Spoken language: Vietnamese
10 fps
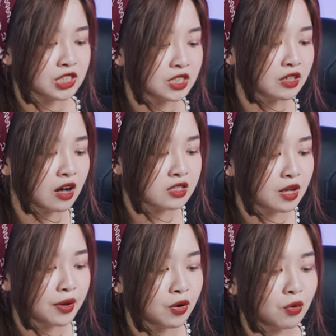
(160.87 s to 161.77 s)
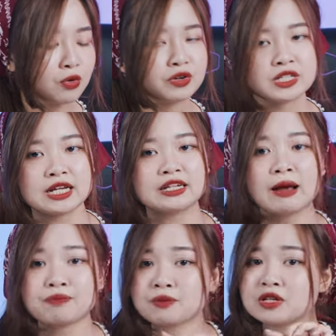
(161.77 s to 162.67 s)
chiếc xê pê u Ryzen
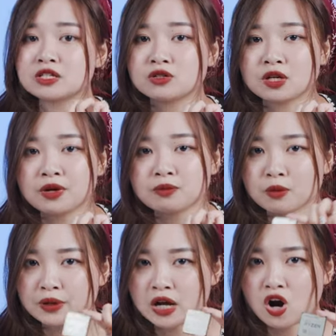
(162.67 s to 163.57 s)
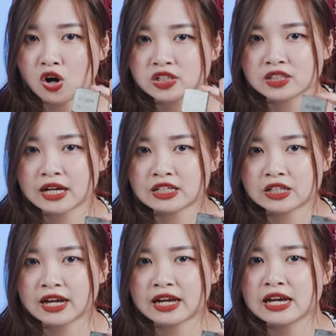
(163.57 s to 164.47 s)
năm năm nghìn sáu trăm X mà mình đang có trên tay như
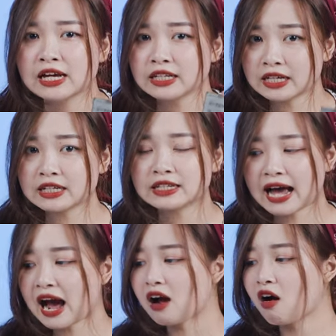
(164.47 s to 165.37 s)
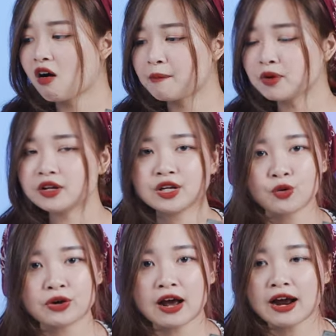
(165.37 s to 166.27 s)
thế này thì đã có cái mức
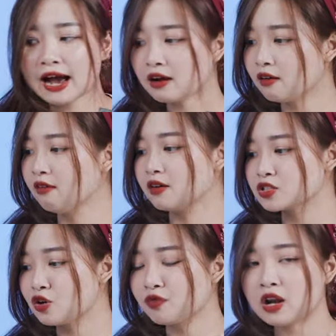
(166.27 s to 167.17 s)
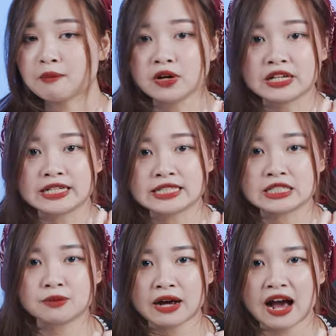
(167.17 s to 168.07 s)
hiệu năng ngang ngửa so với lại mười nghìn chín
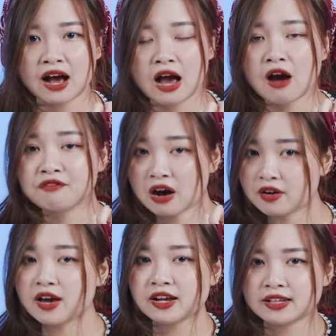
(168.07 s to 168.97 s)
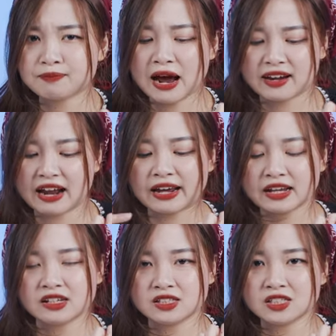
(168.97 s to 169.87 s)
trăm K. Và ở đây thì bạn này
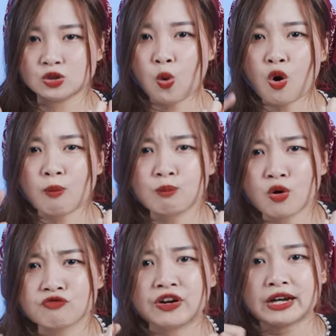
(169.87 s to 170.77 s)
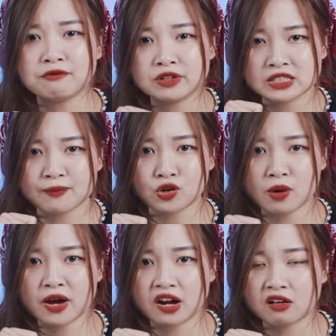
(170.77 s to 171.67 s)
ấy, chỉ thua có một phẩy năm phần trăm thôi
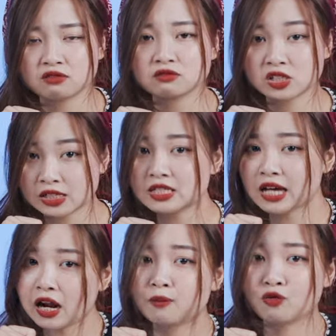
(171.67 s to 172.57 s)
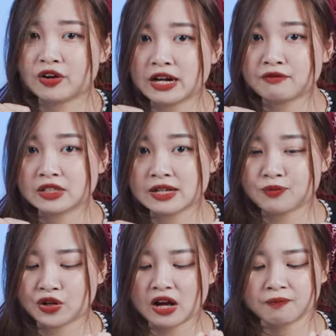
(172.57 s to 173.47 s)
các bạn ạ. Chính xác là một phẩy năm phần trăm
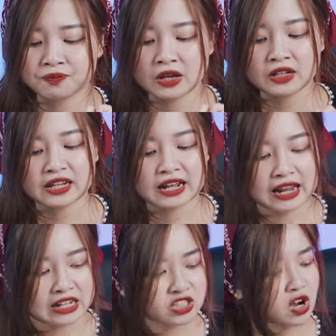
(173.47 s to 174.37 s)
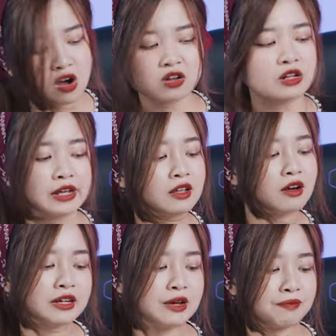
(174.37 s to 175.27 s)
thôi nhá. Thế nên là cho đến
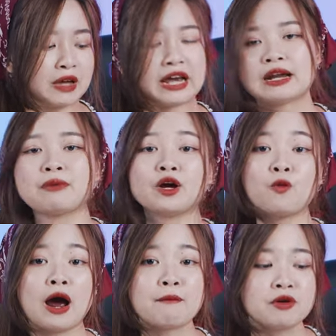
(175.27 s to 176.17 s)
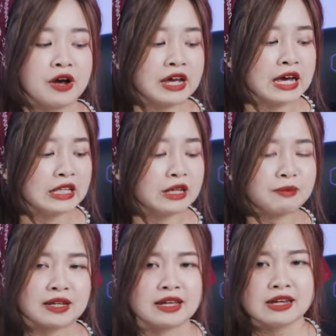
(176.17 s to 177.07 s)
thời điểm này năm hai không hai không thì
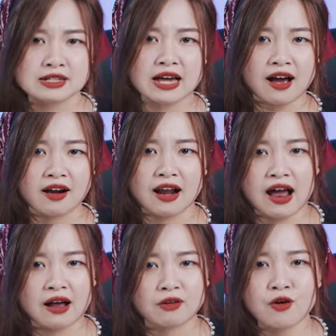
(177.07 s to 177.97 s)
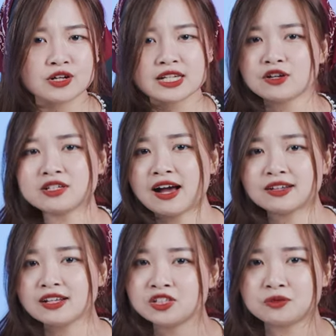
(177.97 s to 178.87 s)
mình nghĩ rằng là ngôi sao sáng
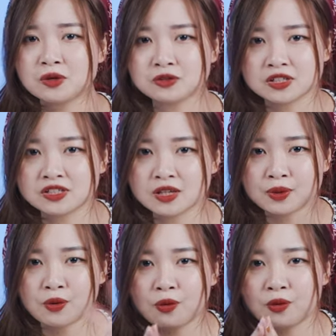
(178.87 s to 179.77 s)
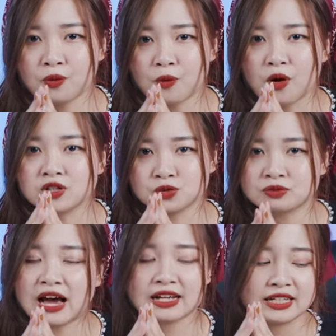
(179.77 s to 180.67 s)
nhất trong bầu trời xê pê u của chúng
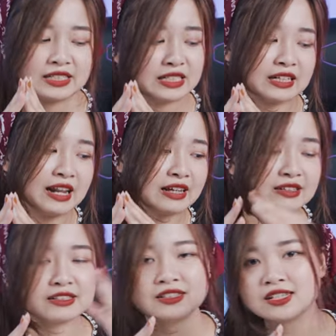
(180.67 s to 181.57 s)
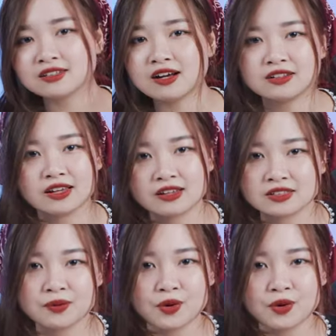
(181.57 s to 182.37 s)
ta sẽ chính là những chiếc thế xê